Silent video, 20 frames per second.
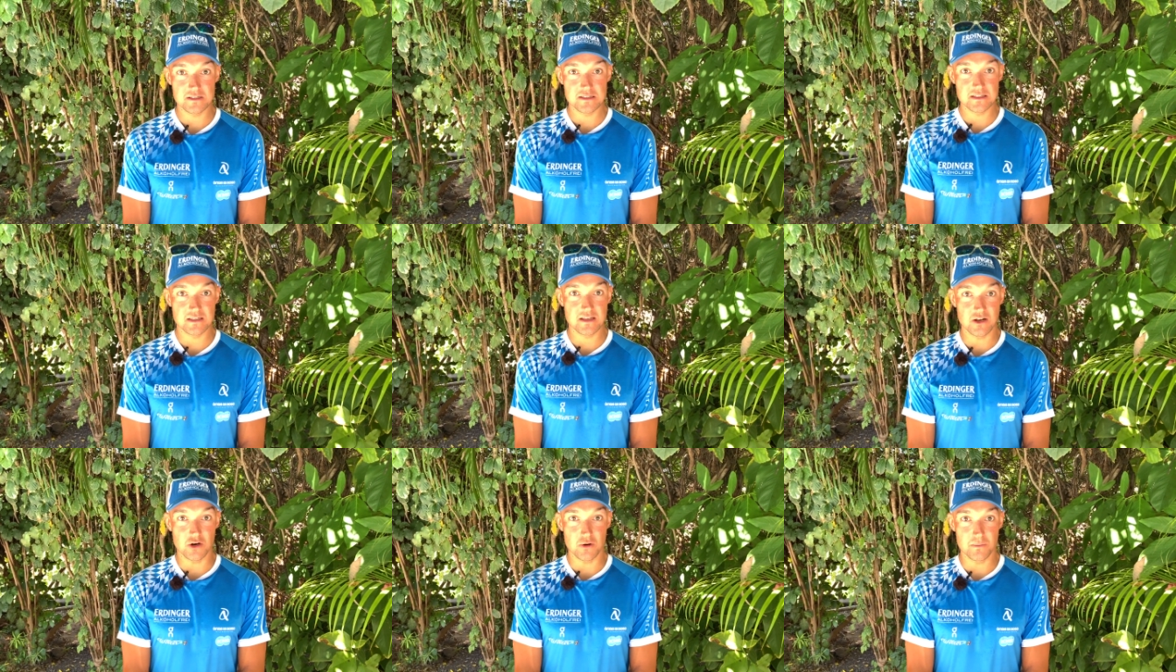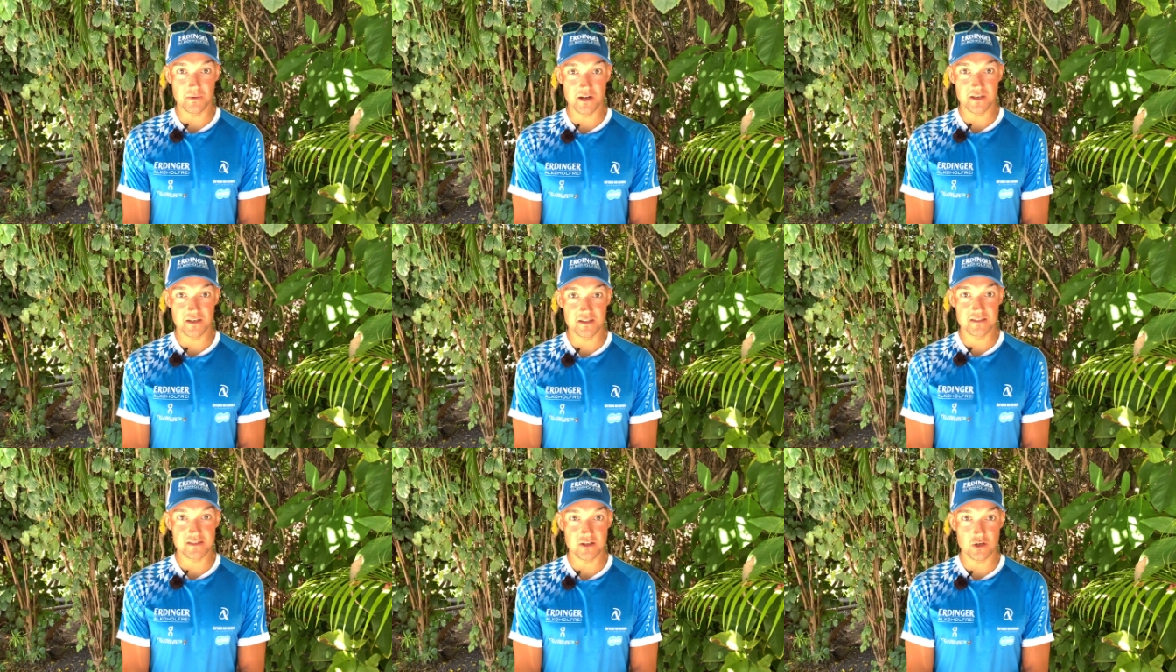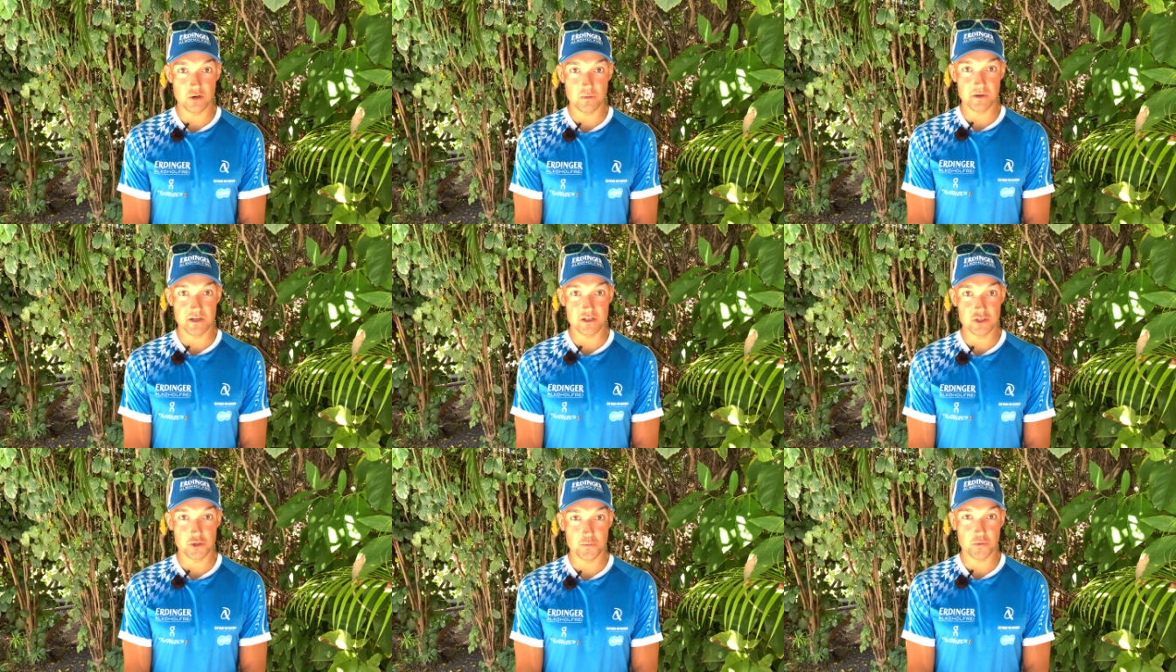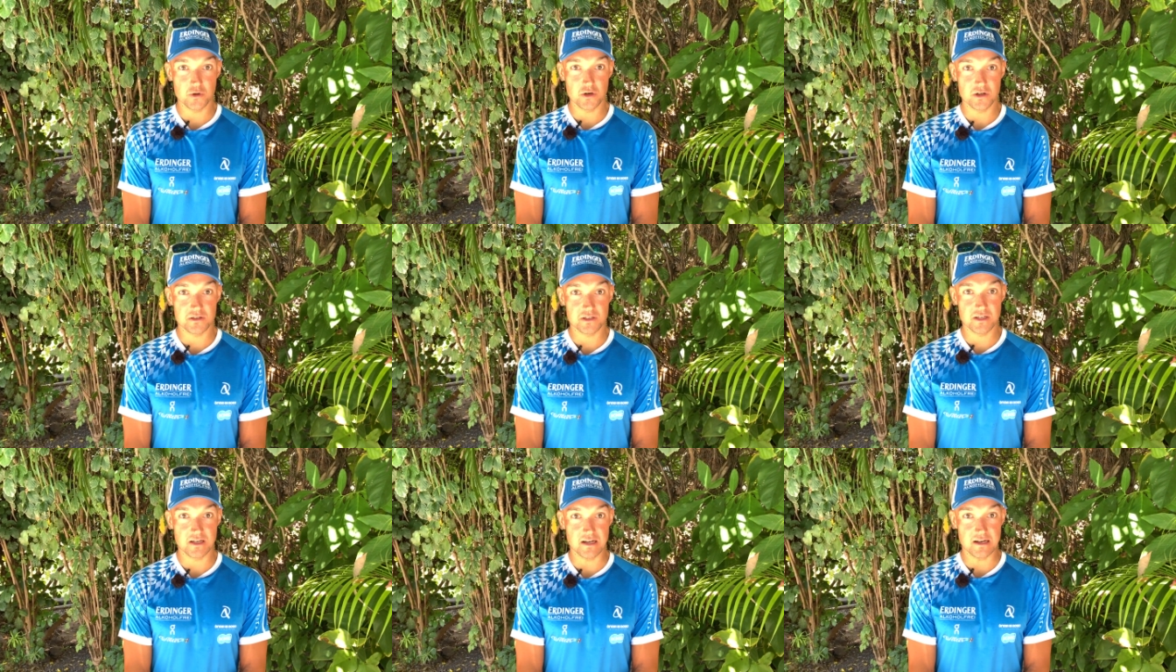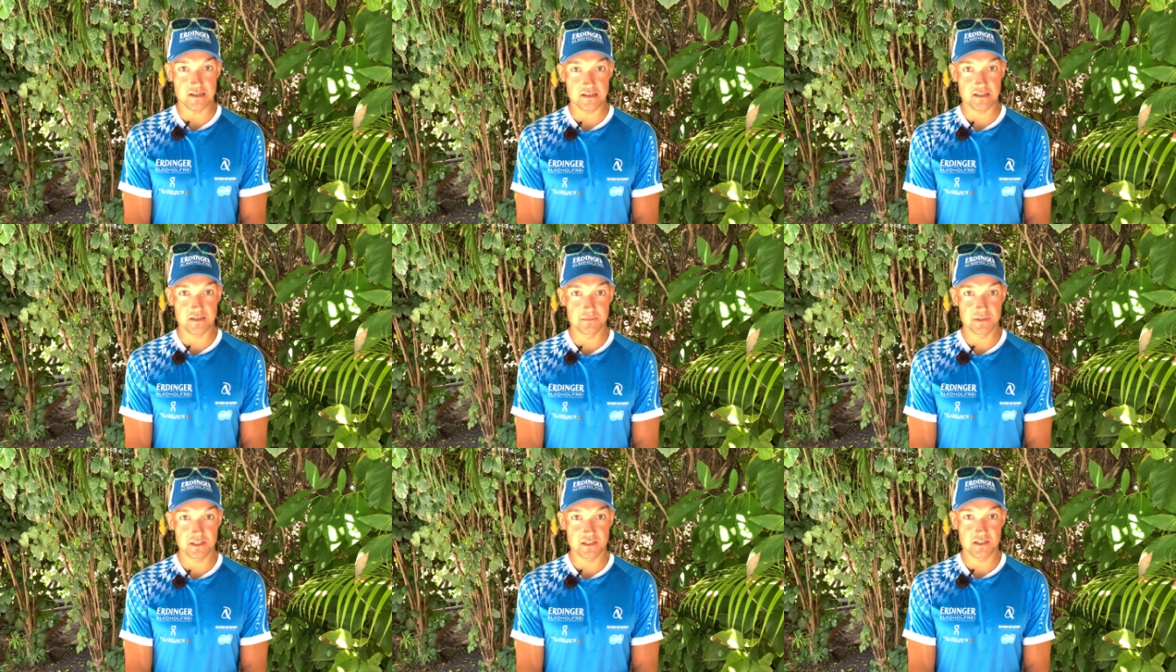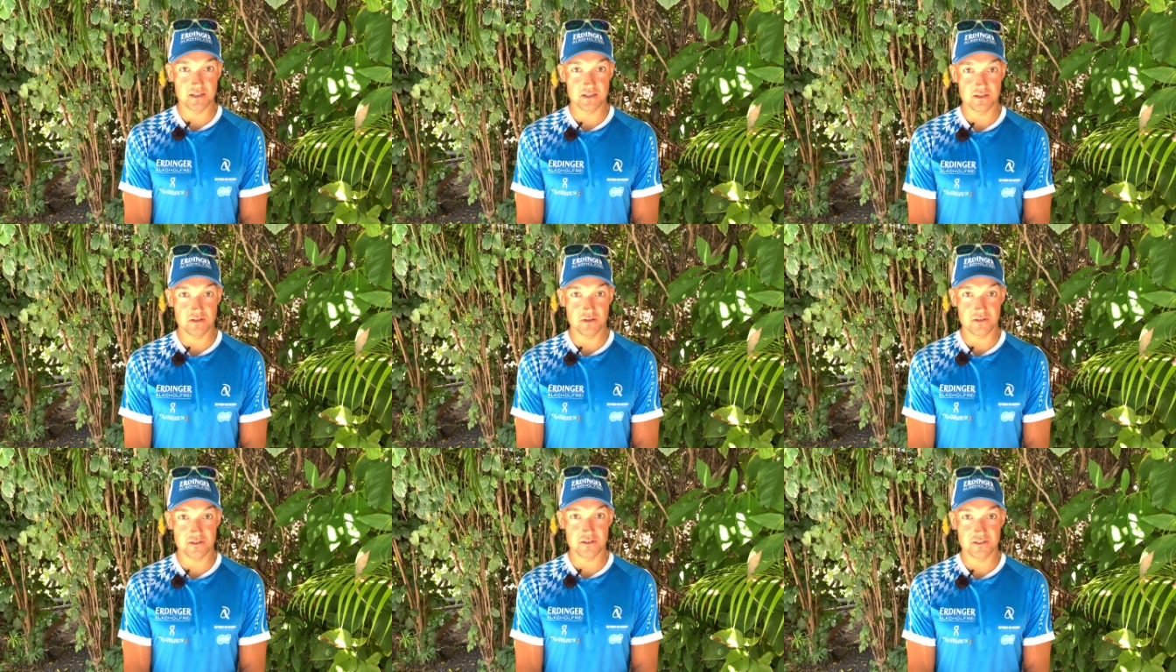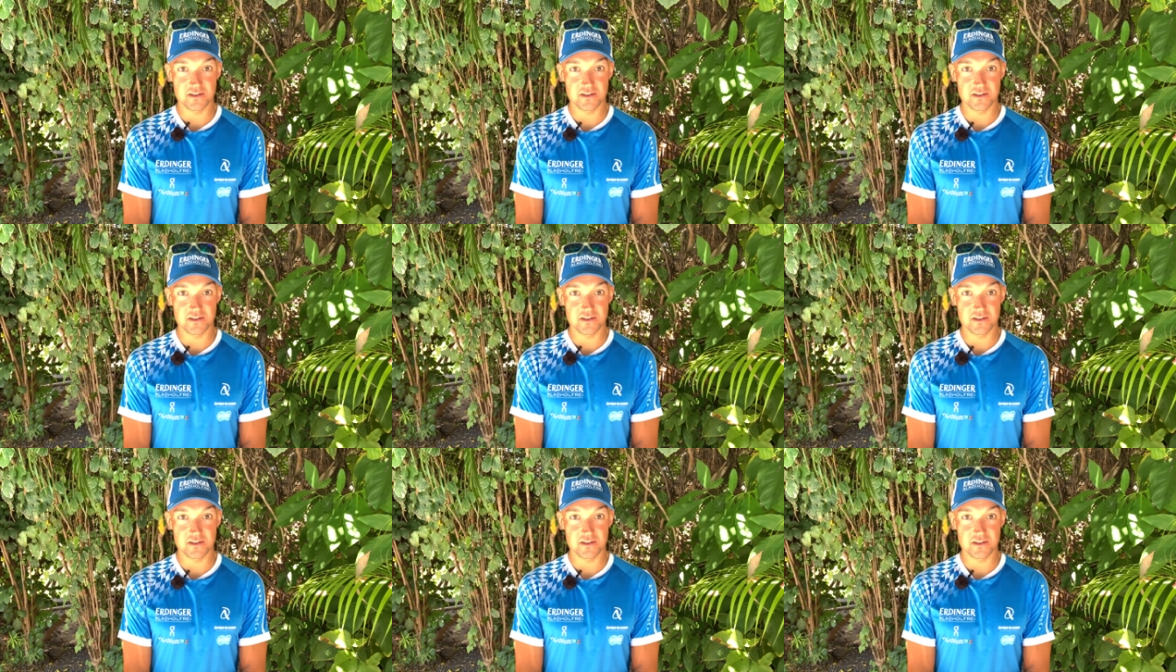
Ich glaube an den sauberen Sport, gerade im Triathlon.